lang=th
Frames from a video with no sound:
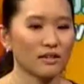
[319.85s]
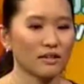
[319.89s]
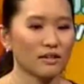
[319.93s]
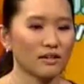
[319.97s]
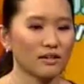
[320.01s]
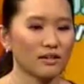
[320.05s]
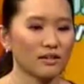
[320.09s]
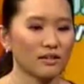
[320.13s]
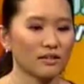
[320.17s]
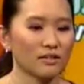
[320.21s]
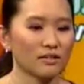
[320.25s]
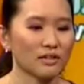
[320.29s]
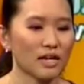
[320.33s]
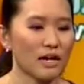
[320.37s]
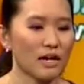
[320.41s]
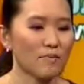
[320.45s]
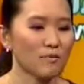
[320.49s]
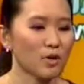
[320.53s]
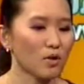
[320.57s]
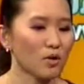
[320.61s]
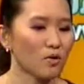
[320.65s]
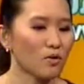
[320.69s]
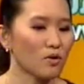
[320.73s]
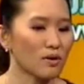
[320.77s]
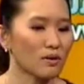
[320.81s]
บถ้า
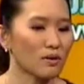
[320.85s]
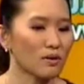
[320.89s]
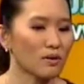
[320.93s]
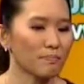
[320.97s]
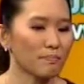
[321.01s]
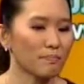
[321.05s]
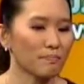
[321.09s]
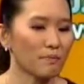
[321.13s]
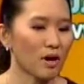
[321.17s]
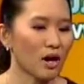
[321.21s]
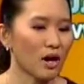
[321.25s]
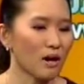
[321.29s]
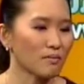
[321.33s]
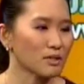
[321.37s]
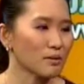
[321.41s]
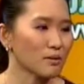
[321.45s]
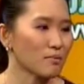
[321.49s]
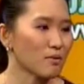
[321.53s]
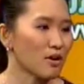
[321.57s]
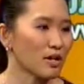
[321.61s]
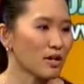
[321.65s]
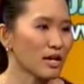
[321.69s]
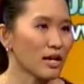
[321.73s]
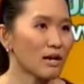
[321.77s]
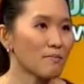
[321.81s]
บางคนหอบเฉ
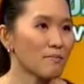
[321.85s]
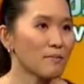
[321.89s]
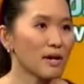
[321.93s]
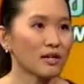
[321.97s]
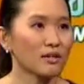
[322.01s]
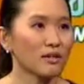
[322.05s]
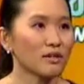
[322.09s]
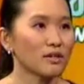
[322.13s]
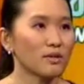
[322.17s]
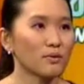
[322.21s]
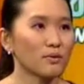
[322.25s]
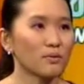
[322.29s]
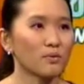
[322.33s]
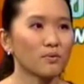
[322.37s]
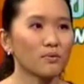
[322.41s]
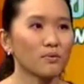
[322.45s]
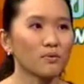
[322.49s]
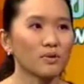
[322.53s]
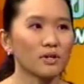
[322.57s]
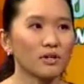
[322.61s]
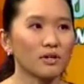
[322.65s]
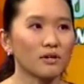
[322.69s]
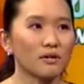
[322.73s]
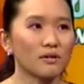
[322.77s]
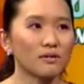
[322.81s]
พาะแค่บางฤดู
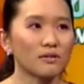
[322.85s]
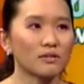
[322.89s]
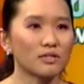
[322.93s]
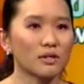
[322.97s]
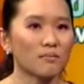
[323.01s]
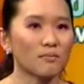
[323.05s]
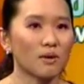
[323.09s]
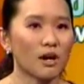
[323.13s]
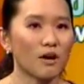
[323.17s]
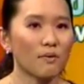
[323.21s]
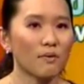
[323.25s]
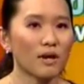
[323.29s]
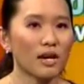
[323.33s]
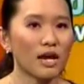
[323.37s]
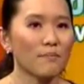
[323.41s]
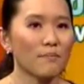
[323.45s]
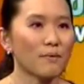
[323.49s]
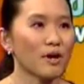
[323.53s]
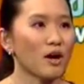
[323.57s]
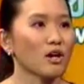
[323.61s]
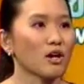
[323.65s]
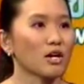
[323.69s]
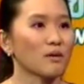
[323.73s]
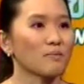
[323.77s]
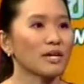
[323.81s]
หรือเฉพาะเวลา
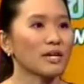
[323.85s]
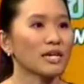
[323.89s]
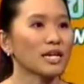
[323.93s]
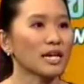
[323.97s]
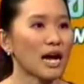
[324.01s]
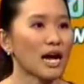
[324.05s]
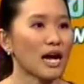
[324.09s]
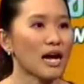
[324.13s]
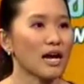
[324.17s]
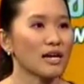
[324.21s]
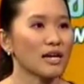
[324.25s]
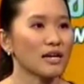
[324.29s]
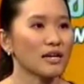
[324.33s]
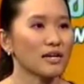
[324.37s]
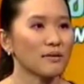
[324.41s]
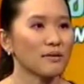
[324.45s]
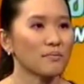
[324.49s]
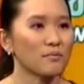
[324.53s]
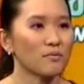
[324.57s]
ไปออกกำลังกาย